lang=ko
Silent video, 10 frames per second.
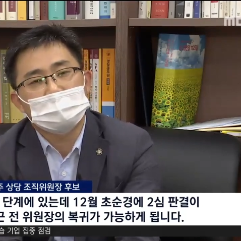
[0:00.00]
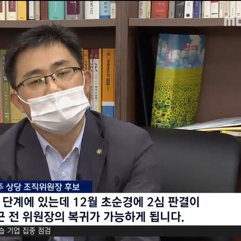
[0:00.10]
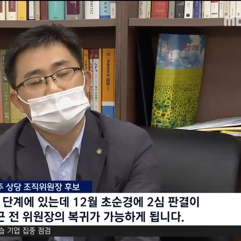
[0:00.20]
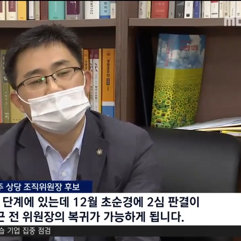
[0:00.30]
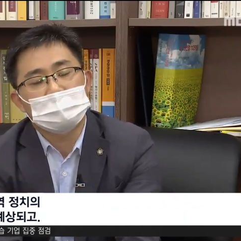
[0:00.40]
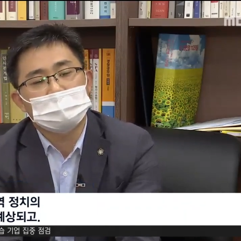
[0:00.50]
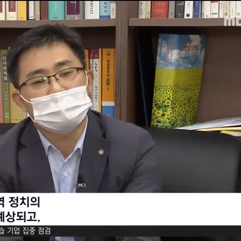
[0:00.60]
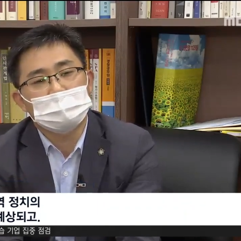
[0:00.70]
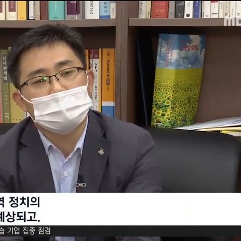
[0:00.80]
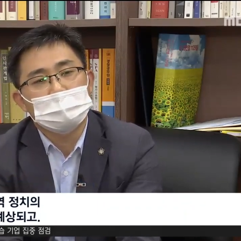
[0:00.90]
아, 그렇게
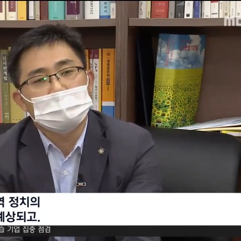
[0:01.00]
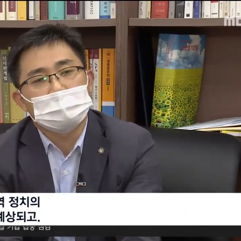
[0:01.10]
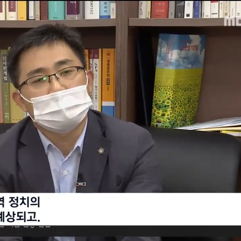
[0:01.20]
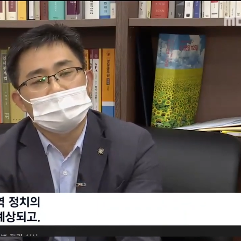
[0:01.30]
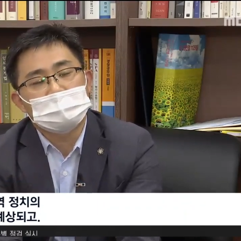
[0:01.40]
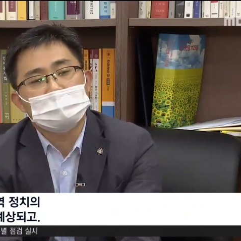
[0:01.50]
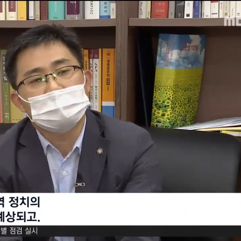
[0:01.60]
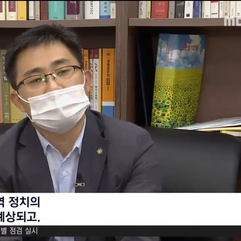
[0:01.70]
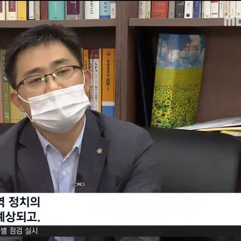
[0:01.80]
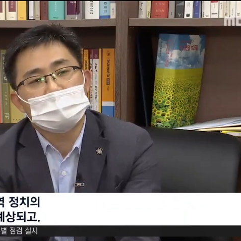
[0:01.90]
되면 지역
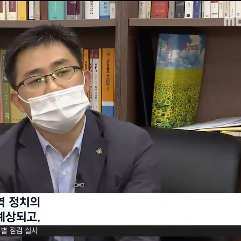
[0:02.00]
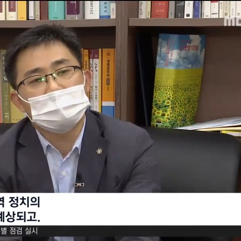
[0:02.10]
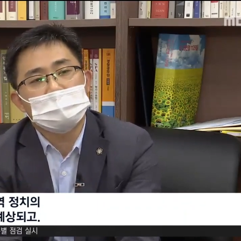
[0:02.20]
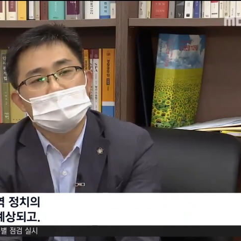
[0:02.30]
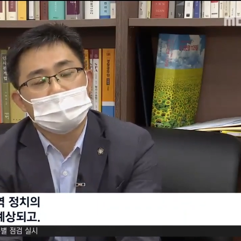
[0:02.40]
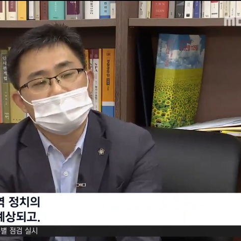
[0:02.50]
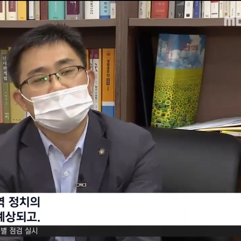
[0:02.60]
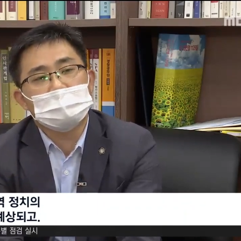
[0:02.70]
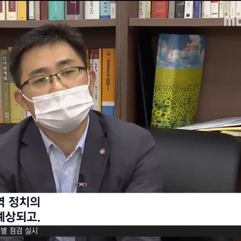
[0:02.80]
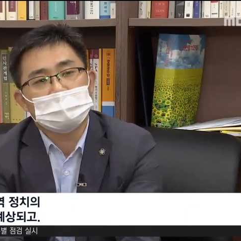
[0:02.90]
정치에
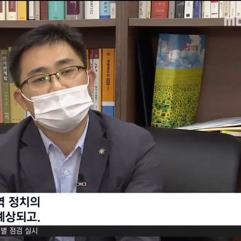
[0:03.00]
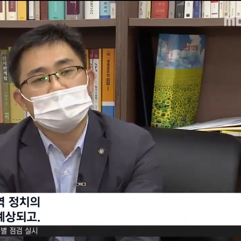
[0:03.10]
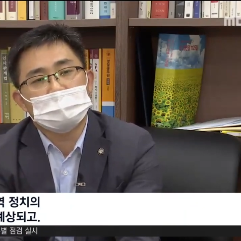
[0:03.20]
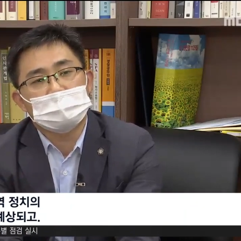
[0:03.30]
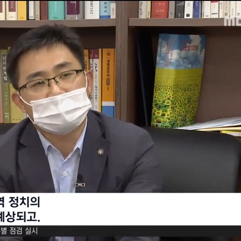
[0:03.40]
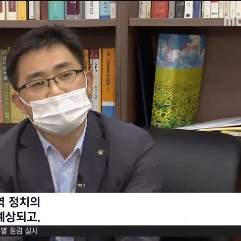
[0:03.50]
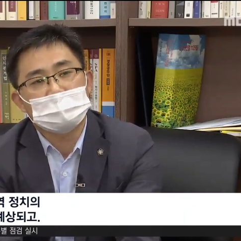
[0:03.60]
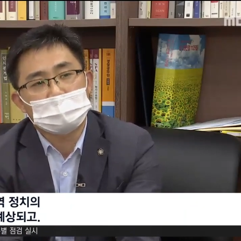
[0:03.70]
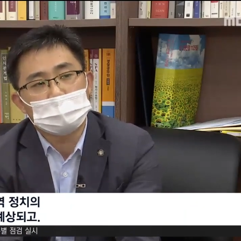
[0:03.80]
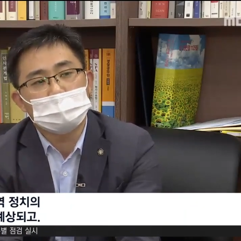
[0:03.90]
커다란 변화가 예상이
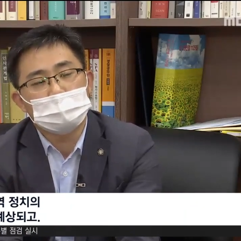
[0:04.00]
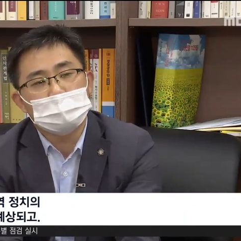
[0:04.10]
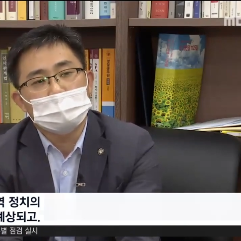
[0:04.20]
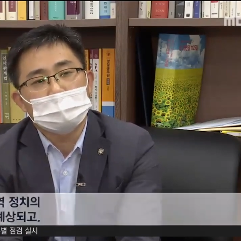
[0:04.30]
되고